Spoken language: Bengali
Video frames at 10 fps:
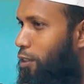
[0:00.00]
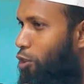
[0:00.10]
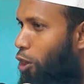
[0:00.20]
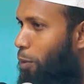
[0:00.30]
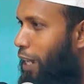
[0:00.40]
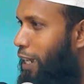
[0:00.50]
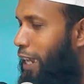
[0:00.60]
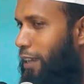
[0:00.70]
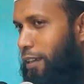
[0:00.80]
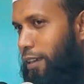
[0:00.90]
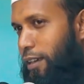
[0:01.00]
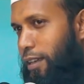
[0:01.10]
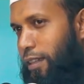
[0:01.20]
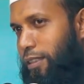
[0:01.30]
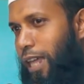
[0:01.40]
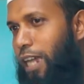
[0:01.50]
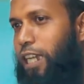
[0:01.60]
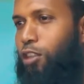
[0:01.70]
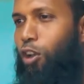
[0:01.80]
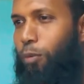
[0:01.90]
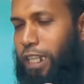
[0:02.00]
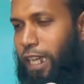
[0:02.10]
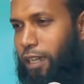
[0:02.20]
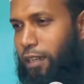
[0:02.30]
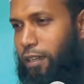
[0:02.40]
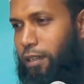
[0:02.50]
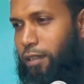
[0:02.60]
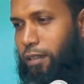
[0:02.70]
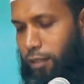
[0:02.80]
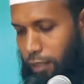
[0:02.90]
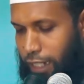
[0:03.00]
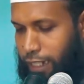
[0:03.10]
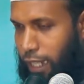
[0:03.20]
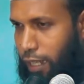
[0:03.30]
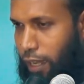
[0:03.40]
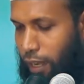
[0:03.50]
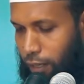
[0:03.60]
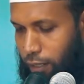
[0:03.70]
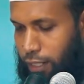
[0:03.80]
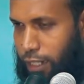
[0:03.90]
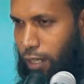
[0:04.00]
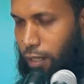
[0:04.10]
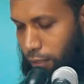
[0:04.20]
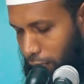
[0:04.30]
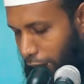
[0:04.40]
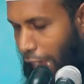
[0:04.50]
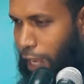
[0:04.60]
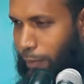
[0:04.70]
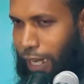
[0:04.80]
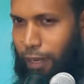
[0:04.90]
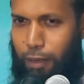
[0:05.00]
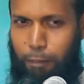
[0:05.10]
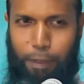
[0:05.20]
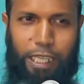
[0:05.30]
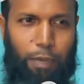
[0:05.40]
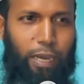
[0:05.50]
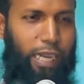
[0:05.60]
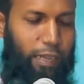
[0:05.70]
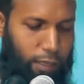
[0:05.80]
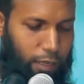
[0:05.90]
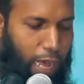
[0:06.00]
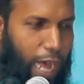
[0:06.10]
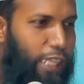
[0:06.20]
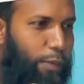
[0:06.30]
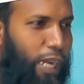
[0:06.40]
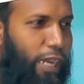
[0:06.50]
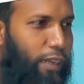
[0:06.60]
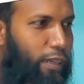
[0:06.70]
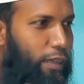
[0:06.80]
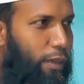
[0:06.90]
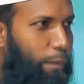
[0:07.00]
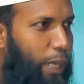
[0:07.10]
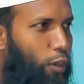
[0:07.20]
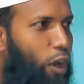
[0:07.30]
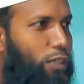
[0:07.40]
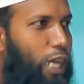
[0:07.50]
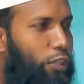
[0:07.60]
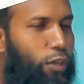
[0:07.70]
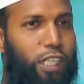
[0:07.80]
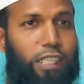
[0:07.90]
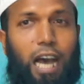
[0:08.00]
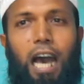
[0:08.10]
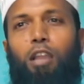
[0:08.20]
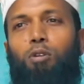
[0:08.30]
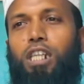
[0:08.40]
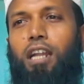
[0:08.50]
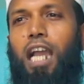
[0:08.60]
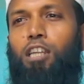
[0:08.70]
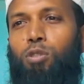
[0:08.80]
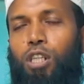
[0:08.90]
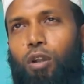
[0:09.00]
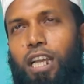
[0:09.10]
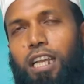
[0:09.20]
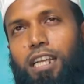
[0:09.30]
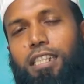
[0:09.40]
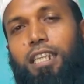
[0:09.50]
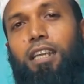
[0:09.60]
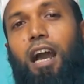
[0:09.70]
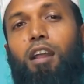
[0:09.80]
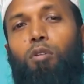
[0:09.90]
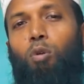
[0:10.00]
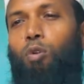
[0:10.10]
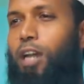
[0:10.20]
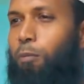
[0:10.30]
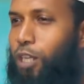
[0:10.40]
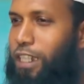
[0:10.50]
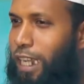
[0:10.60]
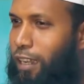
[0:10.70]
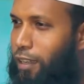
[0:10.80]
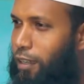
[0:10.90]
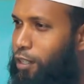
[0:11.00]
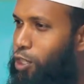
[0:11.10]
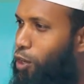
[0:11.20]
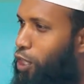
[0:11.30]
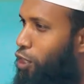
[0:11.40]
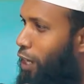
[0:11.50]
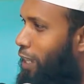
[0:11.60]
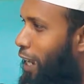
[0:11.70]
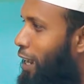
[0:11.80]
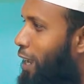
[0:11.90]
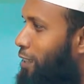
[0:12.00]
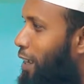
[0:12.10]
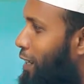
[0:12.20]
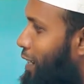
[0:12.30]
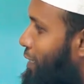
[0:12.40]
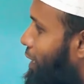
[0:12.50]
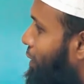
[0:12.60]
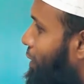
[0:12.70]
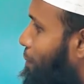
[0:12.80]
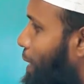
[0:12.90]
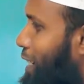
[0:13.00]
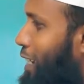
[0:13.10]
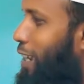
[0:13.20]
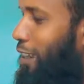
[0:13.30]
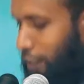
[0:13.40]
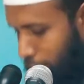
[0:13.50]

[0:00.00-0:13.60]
তরবারি নিয়ে তাজা তরবারি দিয়ে নিজে নিজের গায়ে মারে পিঠে মারে হাতে মারে মেয়ের রক্তাক্ত করে হাই হুসেন হাই হুসেন করে চিৎকার করে উল্টা পড়ে যাই সঙ্গে সঙ্গে তাকে ডাক্তাররা নিয়ে যে পাশে গিয়ে